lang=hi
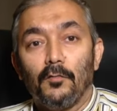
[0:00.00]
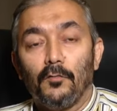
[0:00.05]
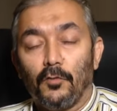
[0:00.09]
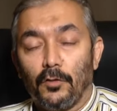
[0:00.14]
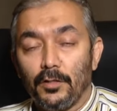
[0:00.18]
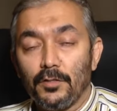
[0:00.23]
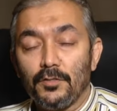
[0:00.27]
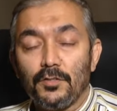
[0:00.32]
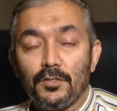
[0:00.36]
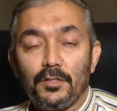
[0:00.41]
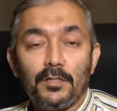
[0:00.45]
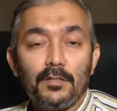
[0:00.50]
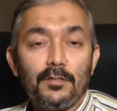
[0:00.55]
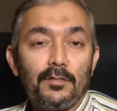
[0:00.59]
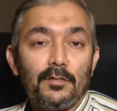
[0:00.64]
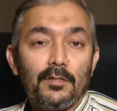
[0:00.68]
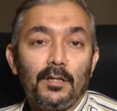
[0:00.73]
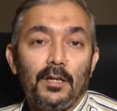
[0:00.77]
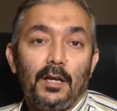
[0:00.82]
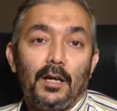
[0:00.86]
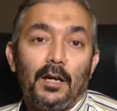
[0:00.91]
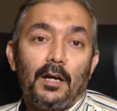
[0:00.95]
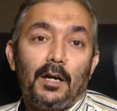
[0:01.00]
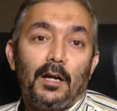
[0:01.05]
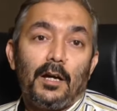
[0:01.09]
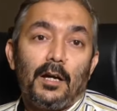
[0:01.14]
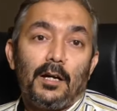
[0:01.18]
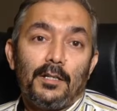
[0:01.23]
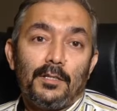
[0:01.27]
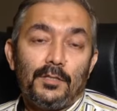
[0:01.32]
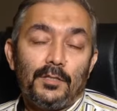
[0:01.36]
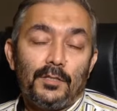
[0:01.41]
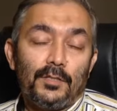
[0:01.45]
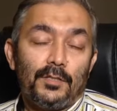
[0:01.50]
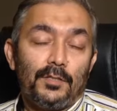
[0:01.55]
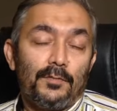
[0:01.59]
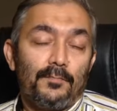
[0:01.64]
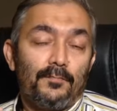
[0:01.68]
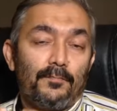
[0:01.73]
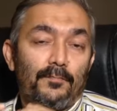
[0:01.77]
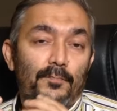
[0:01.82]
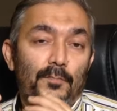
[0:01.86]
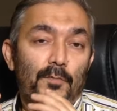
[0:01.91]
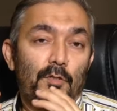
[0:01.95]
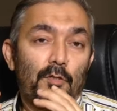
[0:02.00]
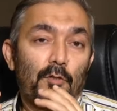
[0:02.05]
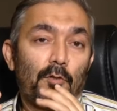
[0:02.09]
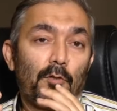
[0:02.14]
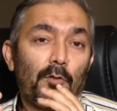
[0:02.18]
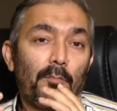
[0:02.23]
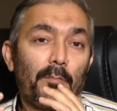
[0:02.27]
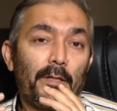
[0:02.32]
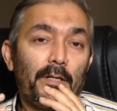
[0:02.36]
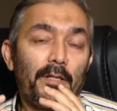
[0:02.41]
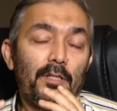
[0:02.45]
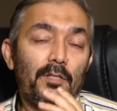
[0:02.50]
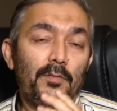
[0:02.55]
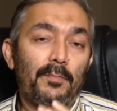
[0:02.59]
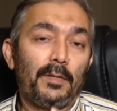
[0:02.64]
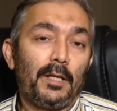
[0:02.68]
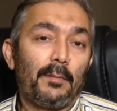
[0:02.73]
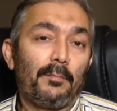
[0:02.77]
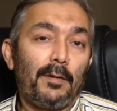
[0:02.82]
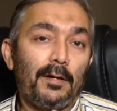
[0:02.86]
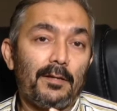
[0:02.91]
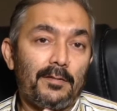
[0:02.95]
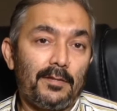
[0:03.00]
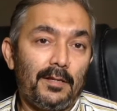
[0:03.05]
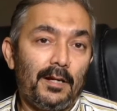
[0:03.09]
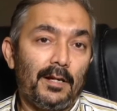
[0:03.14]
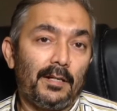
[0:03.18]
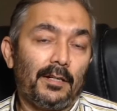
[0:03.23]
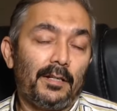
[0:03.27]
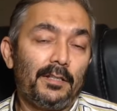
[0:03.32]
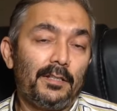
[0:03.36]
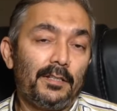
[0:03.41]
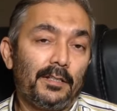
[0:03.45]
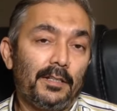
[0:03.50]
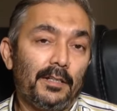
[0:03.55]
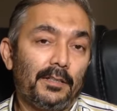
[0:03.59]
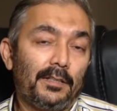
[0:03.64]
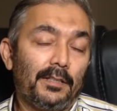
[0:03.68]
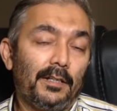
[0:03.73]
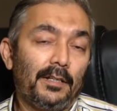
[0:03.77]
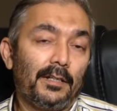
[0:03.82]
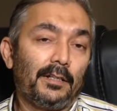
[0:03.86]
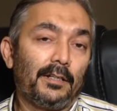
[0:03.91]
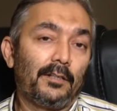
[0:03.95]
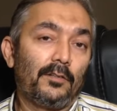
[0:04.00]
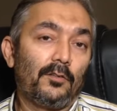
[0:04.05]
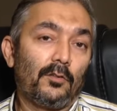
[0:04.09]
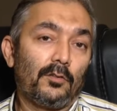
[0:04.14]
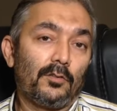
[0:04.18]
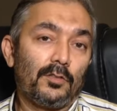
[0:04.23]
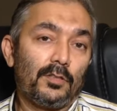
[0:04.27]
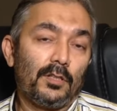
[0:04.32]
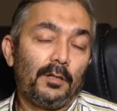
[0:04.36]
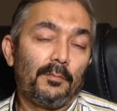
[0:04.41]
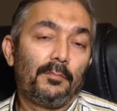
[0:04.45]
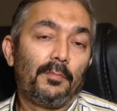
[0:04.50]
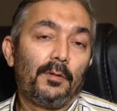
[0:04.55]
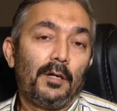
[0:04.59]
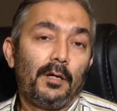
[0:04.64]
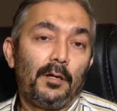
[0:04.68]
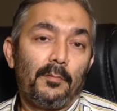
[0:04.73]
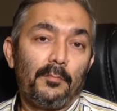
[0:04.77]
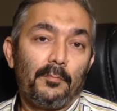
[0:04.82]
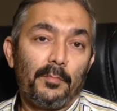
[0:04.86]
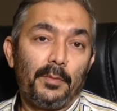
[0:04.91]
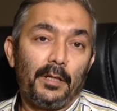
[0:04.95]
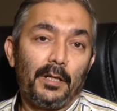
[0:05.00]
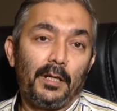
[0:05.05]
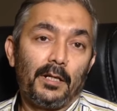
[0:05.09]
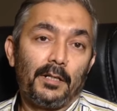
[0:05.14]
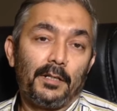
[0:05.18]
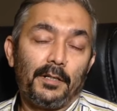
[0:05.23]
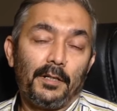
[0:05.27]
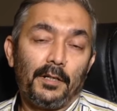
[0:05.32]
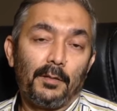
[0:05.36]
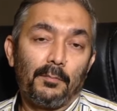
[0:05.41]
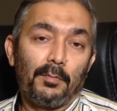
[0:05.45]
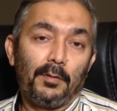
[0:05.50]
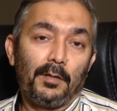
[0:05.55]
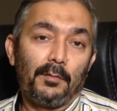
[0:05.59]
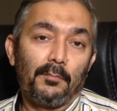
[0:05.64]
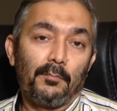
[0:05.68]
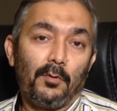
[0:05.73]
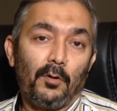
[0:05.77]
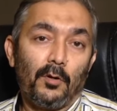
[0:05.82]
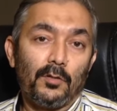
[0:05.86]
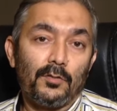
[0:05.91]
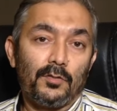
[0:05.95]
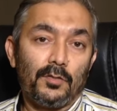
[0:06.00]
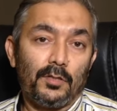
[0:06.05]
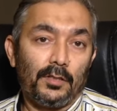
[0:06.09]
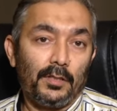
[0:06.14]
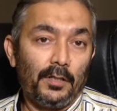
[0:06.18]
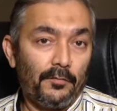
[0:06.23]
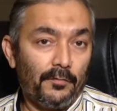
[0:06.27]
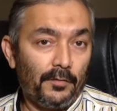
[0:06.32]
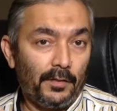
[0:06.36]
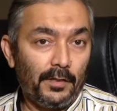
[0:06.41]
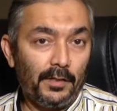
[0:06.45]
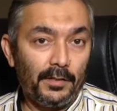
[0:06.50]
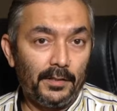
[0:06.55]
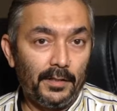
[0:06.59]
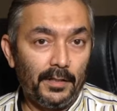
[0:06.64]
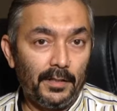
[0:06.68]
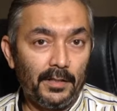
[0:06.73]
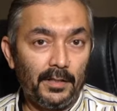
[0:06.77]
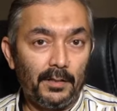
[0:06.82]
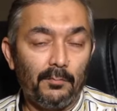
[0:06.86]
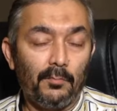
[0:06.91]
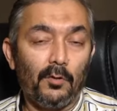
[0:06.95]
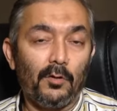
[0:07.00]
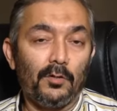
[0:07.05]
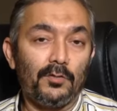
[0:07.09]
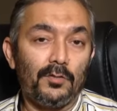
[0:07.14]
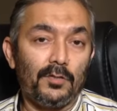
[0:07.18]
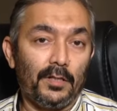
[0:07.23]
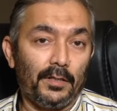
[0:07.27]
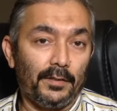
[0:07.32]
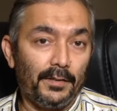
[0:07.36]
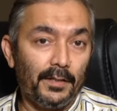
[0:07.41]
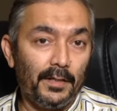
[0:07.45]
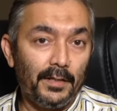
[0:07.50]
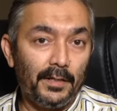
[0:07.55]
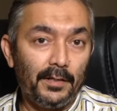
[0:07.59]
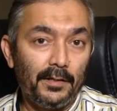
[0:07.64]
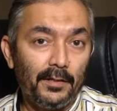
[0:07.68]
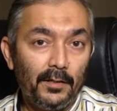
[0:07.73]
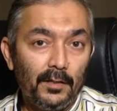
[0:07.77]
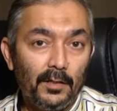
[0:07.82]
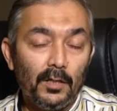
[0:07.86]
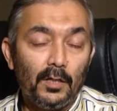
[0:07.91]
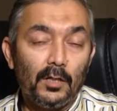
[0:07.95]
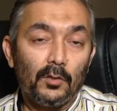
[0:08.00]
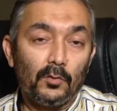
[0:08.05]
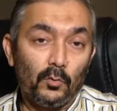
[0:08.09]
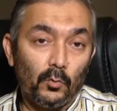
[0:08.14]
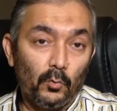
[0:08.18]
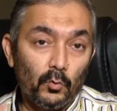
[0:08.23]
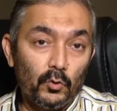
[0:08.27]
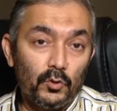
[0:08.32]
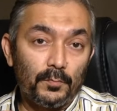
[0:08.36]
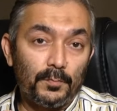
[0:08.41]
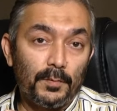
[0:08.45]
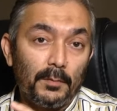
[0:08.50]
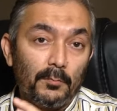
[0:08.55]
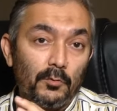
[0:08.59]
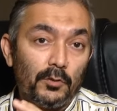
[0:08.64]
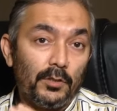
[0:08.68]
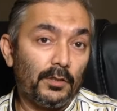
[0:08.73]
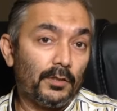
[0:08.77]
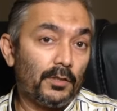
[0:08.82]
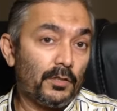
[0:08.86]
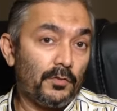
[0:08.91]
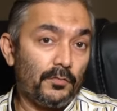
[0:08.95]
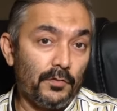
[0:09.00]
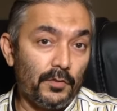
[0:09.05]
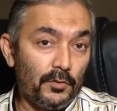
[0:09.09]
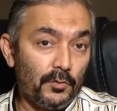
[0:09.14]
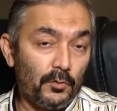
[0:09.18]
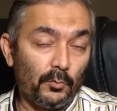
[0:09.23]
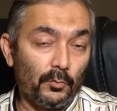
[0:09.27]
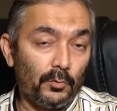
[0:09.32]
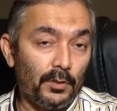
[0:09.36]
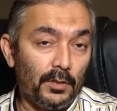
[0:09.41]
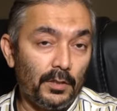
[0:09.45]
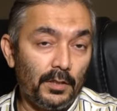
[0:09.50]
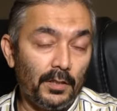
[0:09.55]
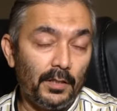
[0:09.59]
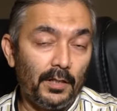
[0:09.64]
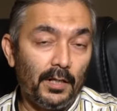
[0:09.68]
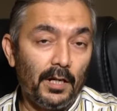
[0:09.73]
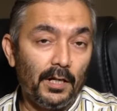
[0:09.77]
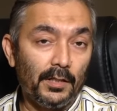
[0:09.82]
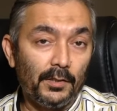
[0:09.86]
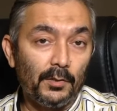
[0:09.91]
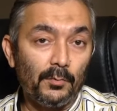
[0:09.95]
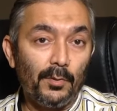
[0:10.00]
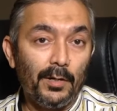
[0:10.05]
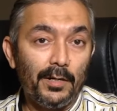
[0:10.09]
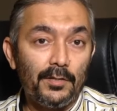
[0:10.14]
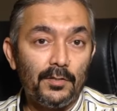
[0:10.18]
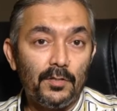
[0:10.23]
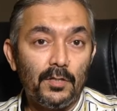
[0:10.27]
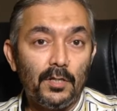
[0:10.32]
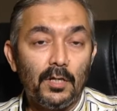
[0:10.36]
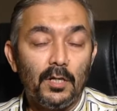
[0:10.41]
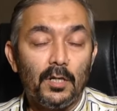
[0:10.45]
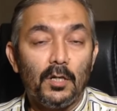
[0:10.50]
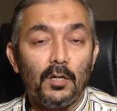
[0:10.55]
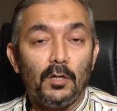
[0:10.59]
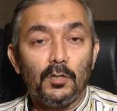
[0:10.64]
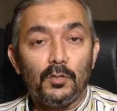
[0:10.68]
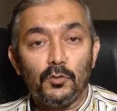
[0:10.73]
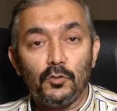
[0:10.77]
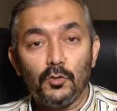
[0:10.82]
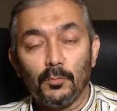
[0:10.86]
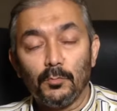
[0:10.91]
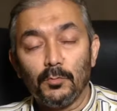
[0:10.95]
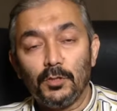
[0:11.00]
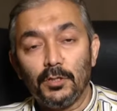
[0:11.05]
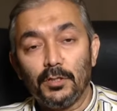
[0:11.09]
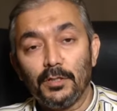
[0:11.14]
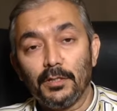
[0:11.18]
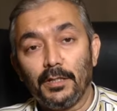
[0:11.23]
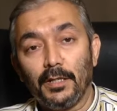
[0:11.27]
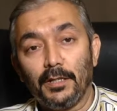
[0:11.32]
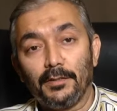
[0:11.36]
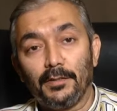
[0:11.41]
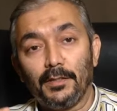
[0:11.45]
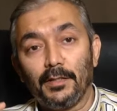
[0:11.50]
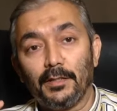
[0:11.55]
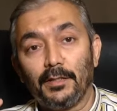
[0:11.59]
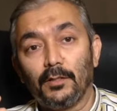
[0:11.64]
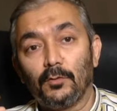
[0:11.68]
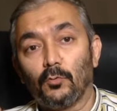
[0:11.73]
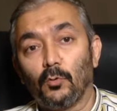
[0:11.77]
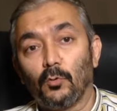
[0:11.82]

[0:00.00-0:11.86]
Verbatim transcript: फॉर इंस्टेंस जो मरीज़ मेरे पास आके ये कहता है कि डॉक्टर साहब मेरा टेढ़पन बहुत सिग्निफिकेंट है या बहुत ज़्यादा है तो उस पर मुझे तशवीश होती है अदरवाइज़ जो मुझे ये कहता है कि